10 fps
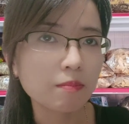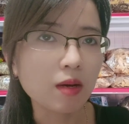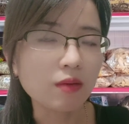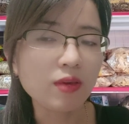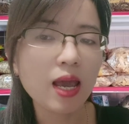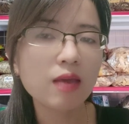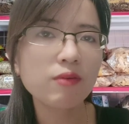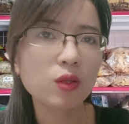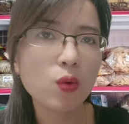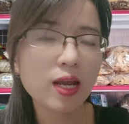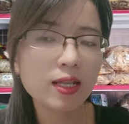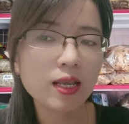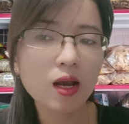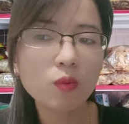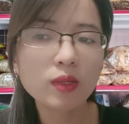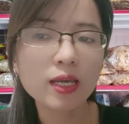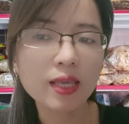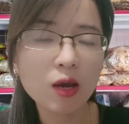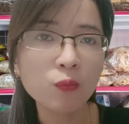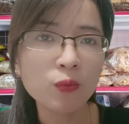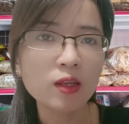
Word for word: bởi vì hai vị thuốc này thì không kỵ nhau.